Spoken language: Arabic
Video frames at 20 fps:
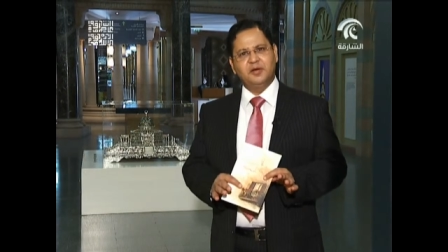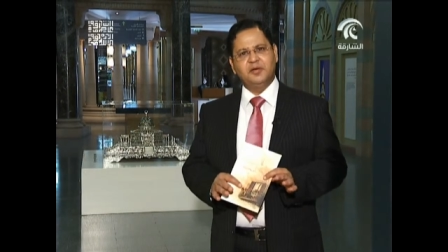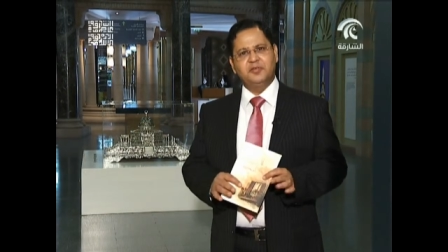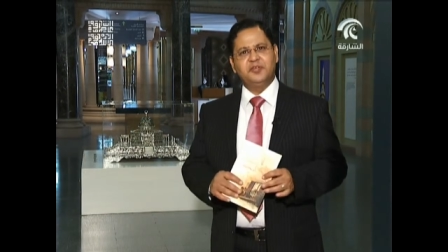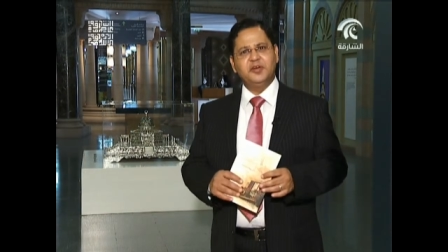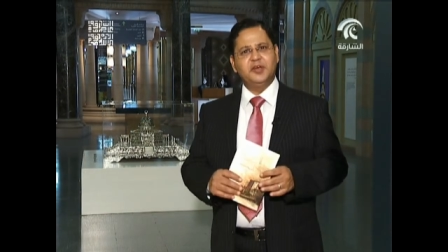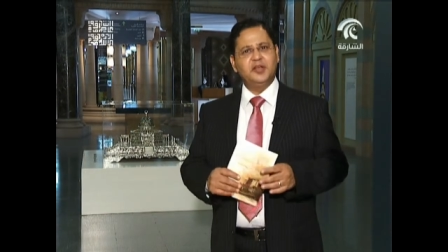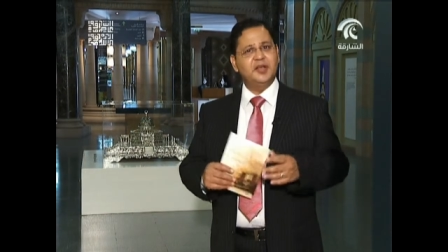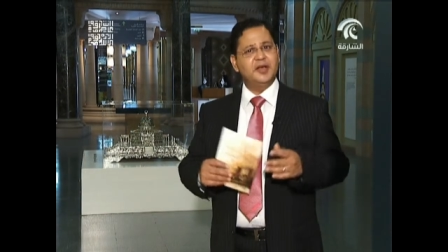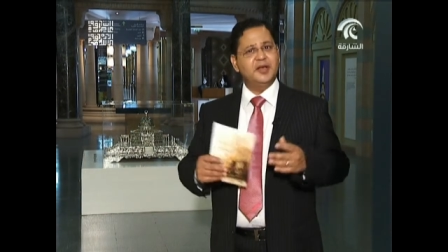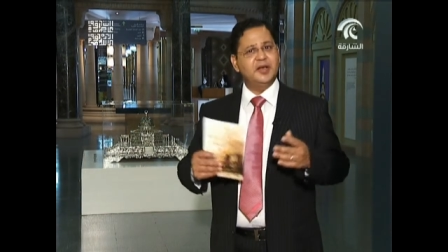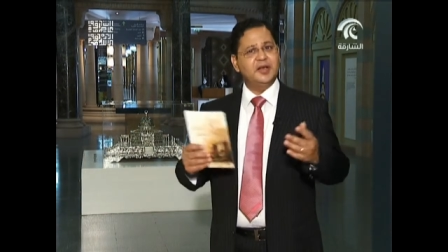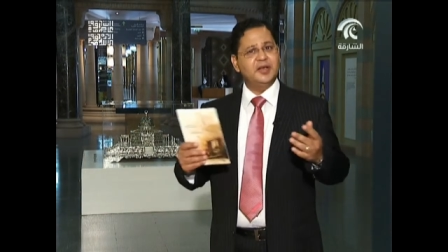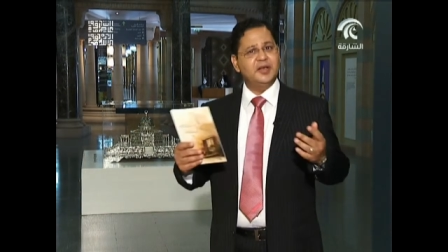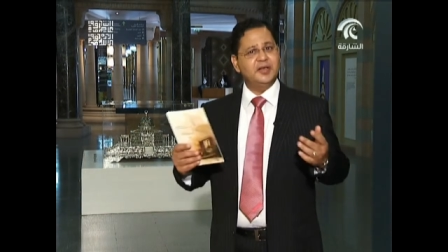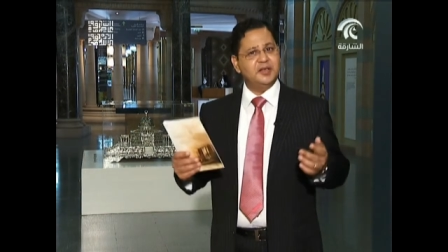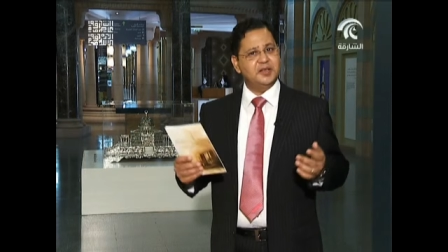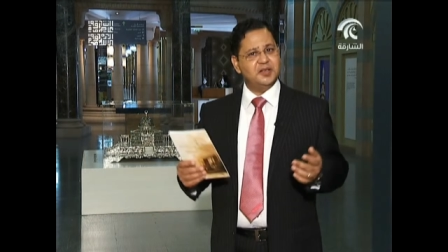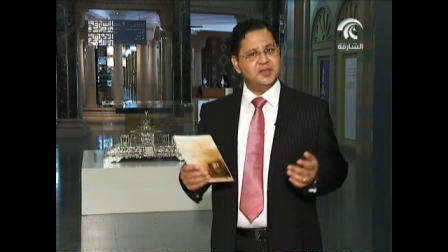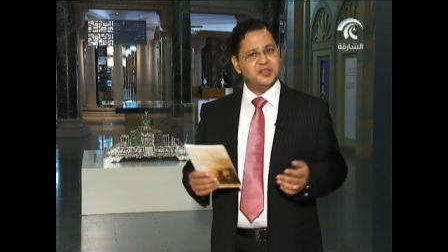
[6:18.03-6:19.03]
في
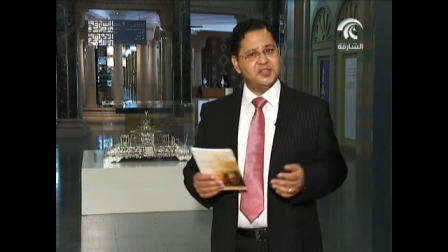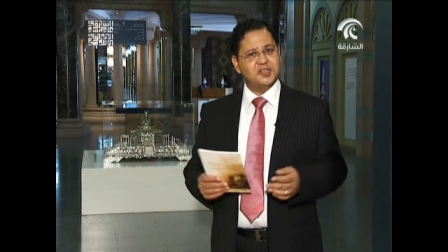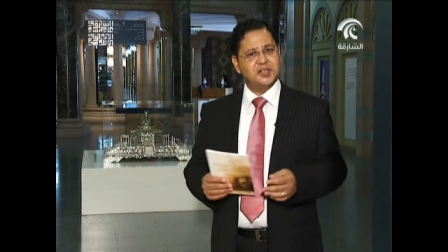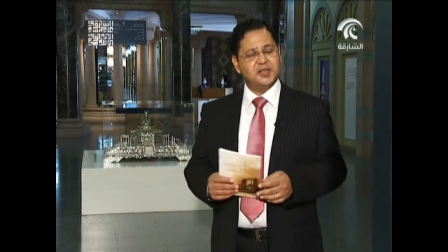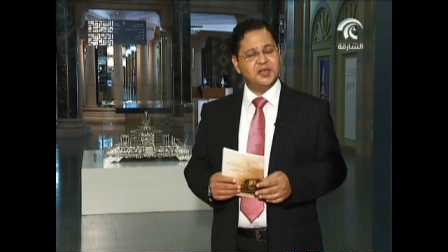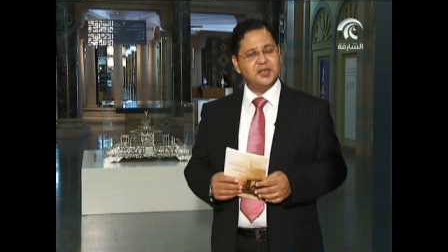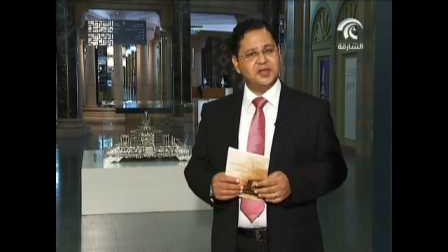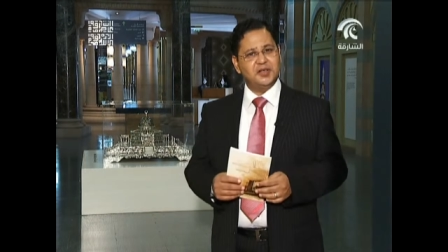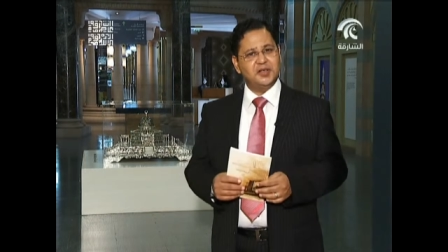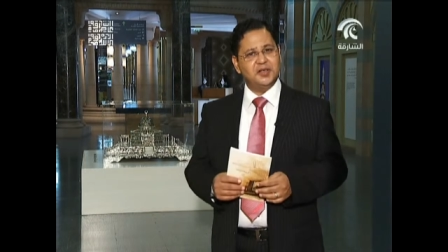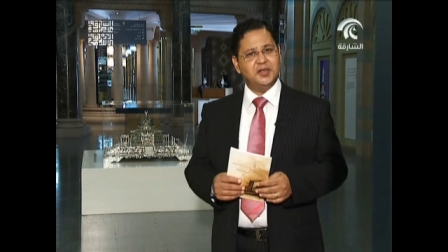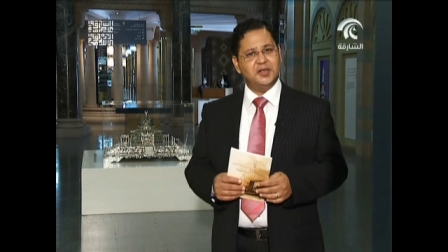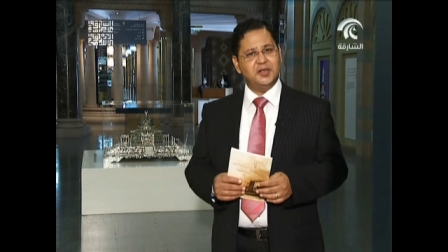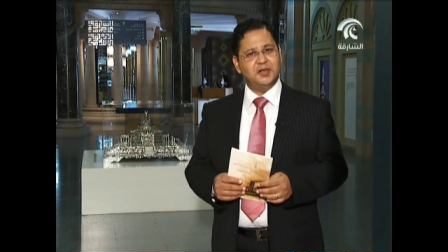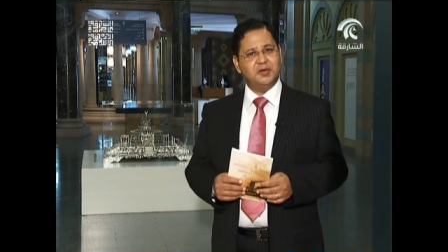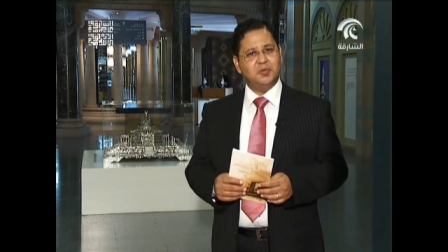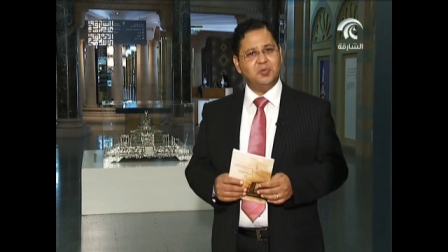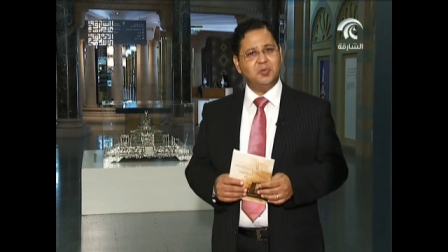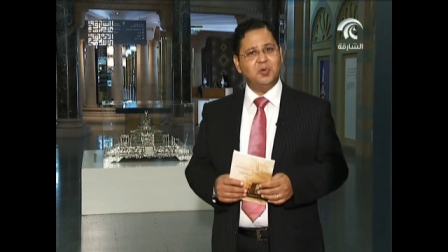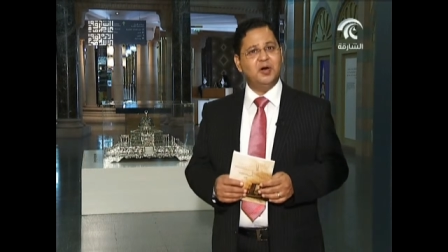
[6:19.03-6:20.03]
لياليه الزاهية
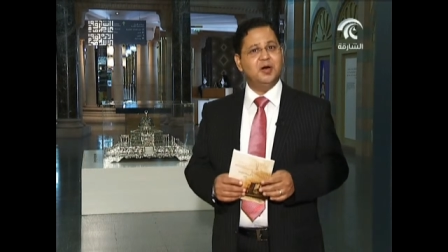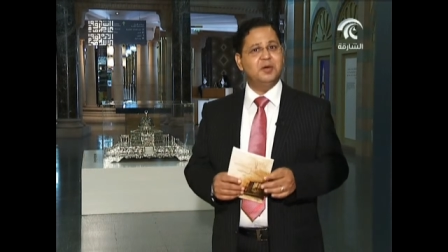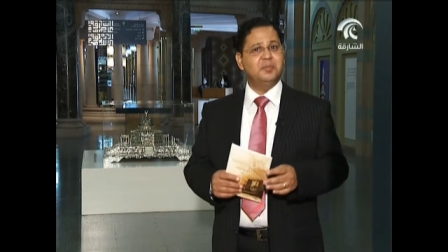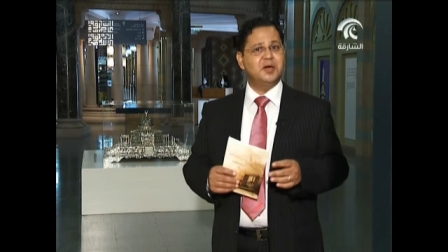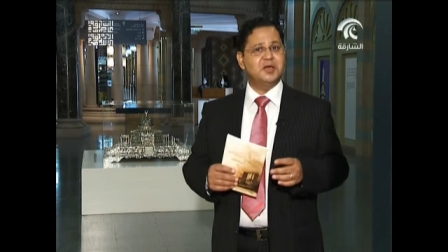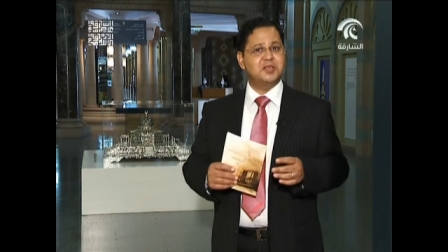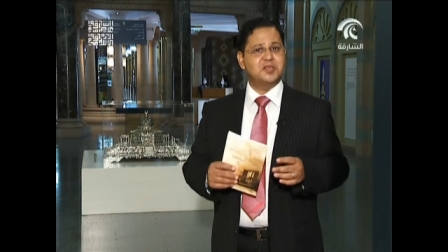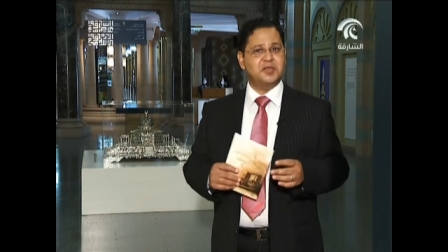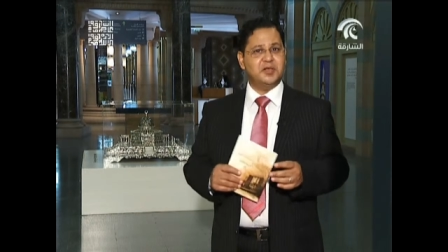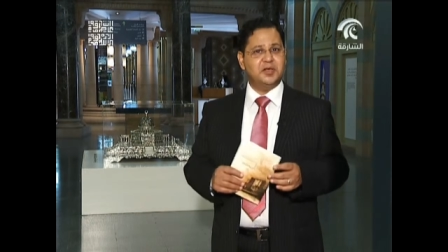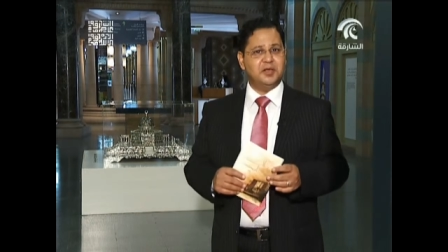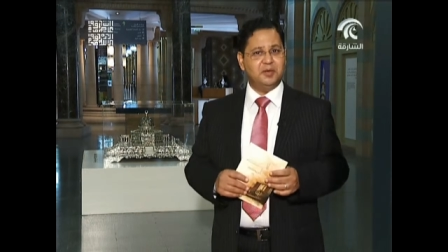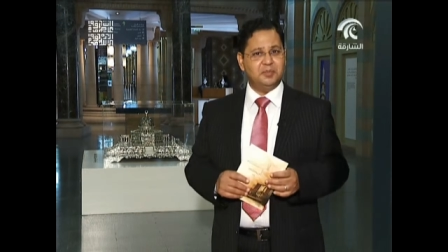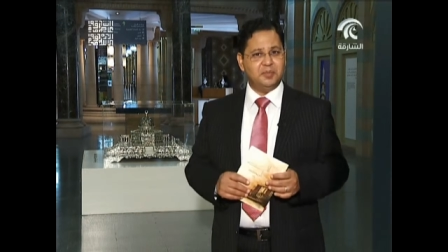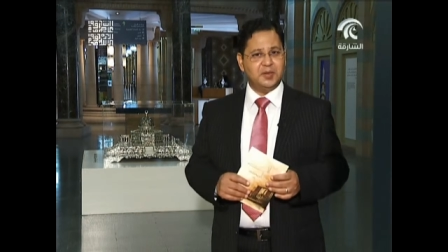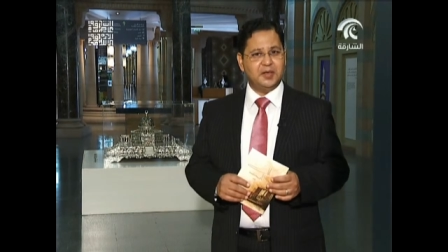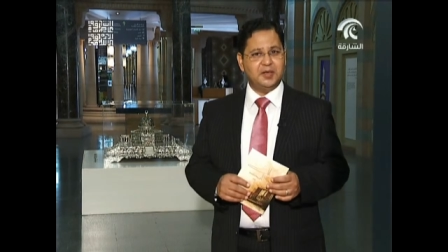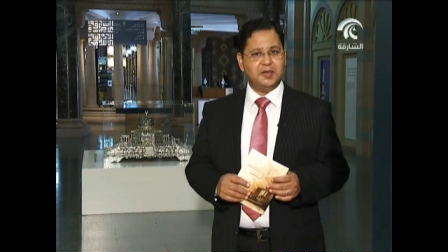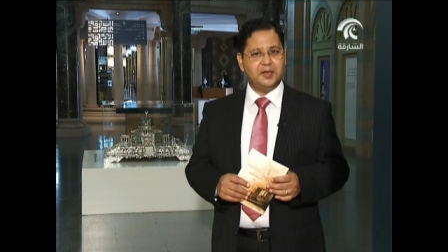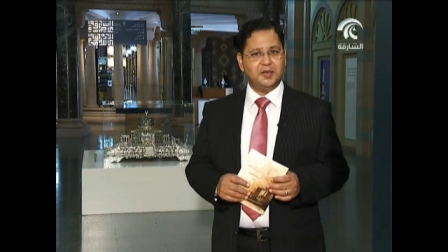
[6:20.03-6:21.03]
وأماسيه
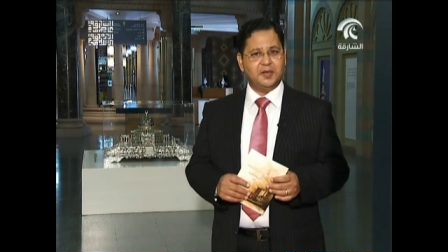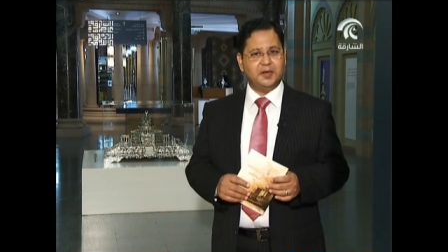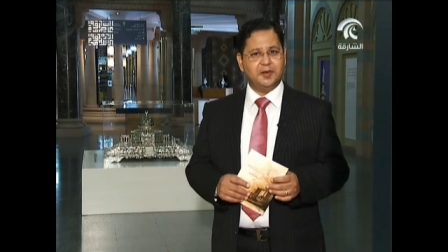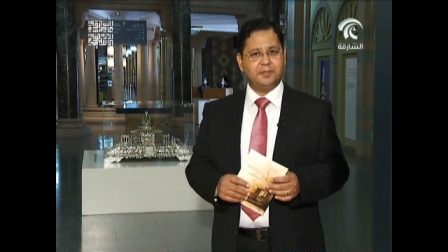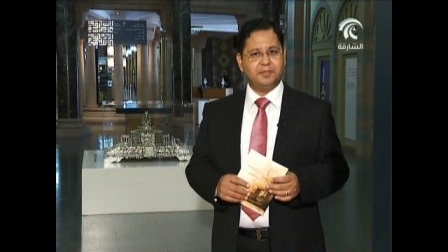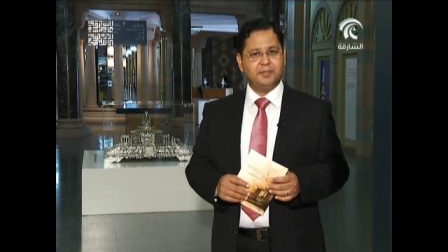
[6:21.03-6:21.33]
الباهية